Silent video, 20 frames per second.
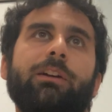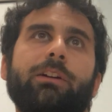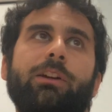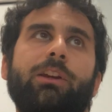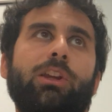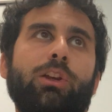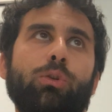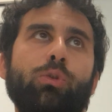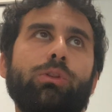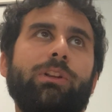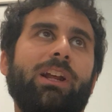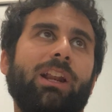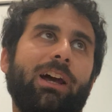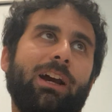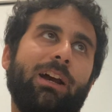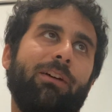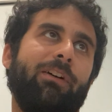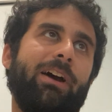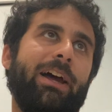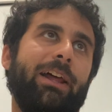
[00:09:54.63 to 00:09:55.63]
chiude la
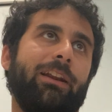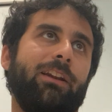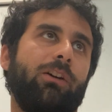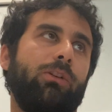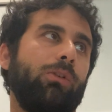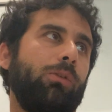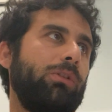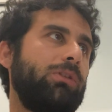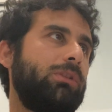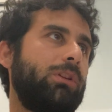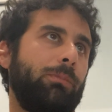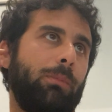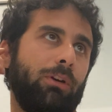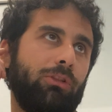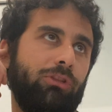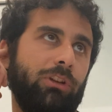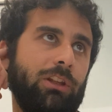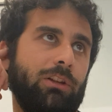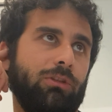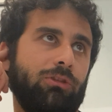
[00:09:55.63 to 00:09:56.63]
caverna con questo
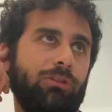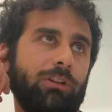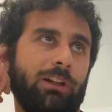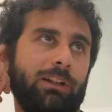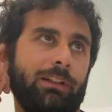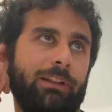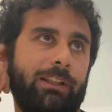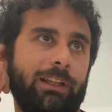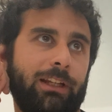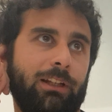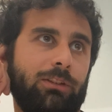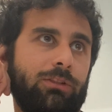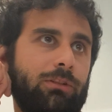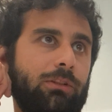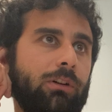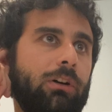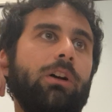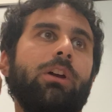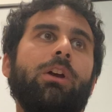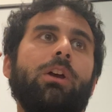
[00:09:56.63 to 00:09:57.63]
macigno
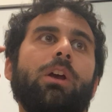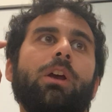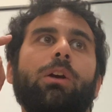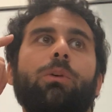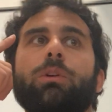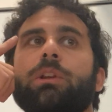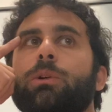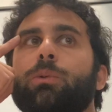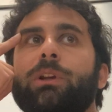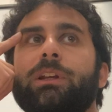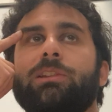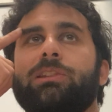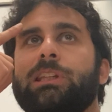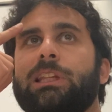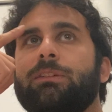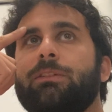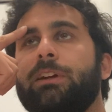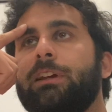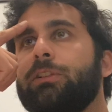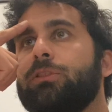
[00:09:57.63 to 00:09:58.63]
gigantesco. Quindi Ulisse
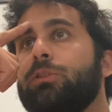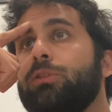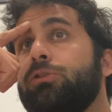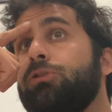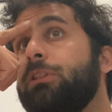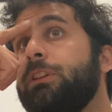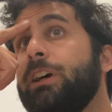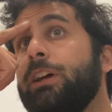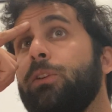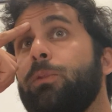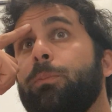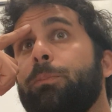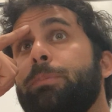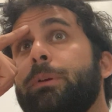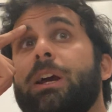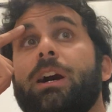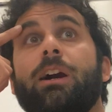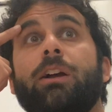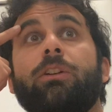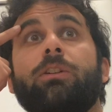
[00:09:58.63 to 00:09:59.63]
deve escogitare un
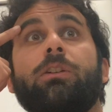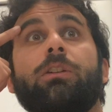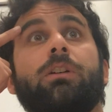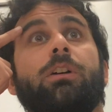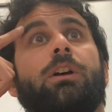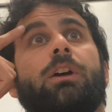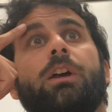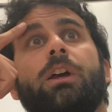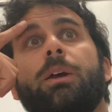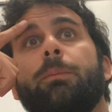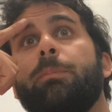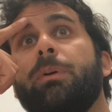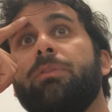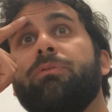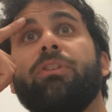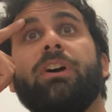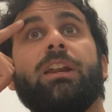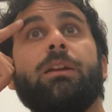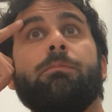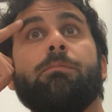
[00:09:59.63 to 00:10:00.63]
piano per
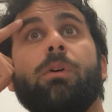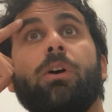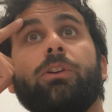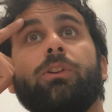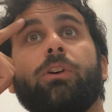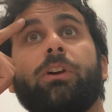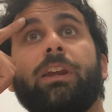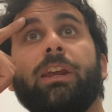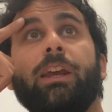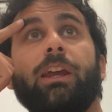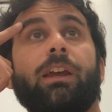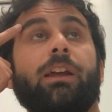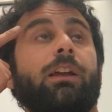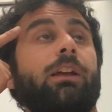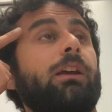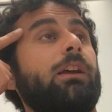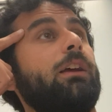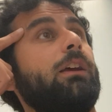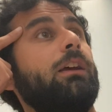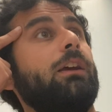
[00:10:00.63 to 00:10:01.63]
fare in modo che
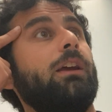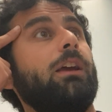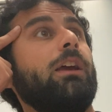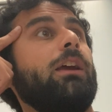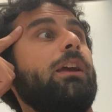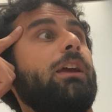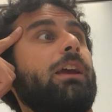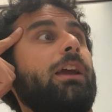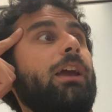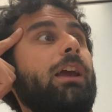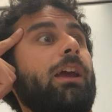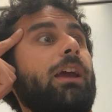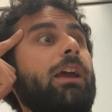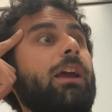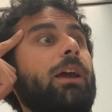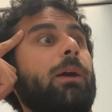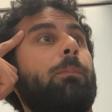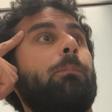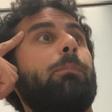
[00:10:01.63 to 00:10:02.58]
eh,